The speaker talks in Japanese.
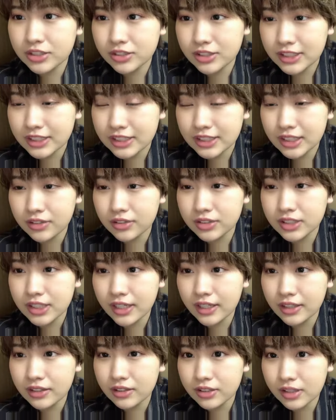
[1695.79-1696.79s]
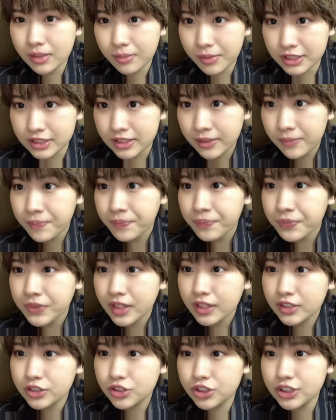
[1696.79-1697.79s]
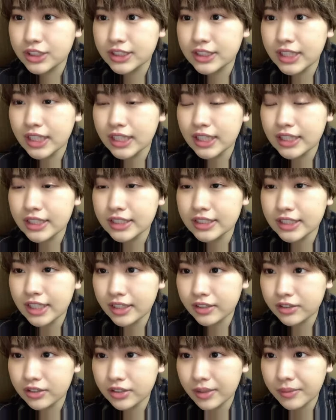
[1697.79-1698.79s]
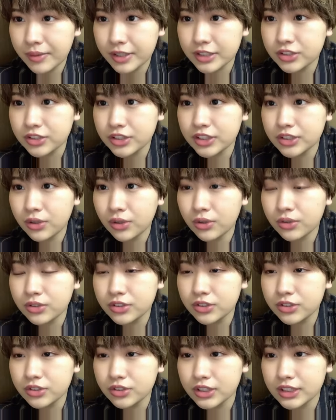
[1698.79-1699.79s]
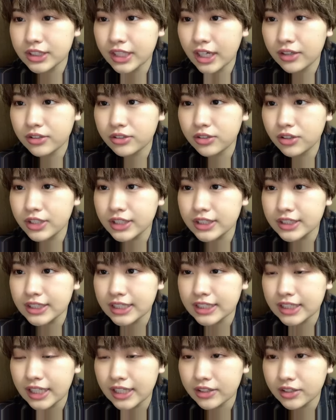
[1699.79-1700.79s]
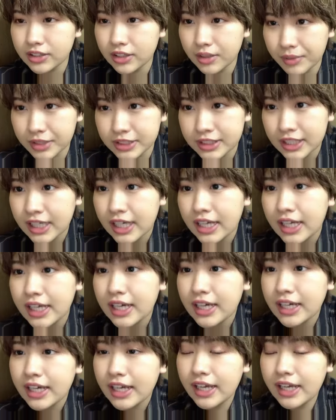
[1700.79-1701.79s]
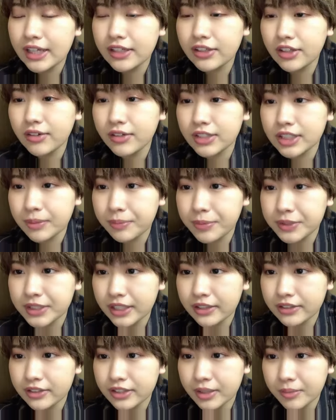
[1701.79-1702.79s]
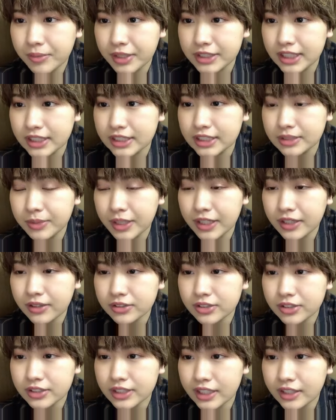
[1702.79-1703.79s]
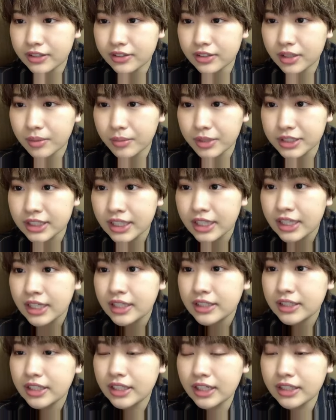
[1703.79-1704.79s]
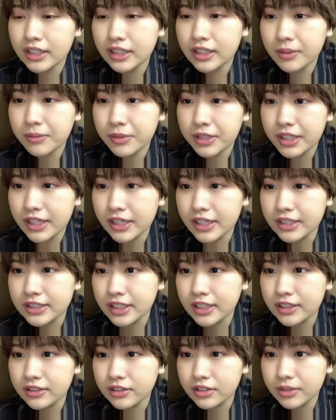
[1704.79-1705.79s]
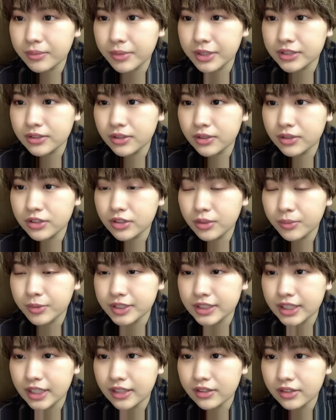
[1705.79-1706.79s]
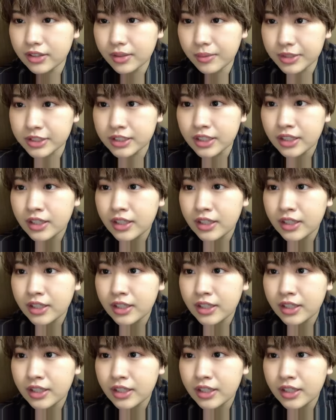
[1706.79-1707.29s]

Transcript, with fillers: じゅうにいさとちゃんありがとうございます。じゅういちい七田さんありがとうございます。じゅういこく違う黒ぎつねさんありがとうございます。えー、きゅういはさっぴさんありがとうございます。はちいバイコトさんありがとうございます。なないたたやまけんけいさんありがとうございます。ろくいともちさんありがとうございます。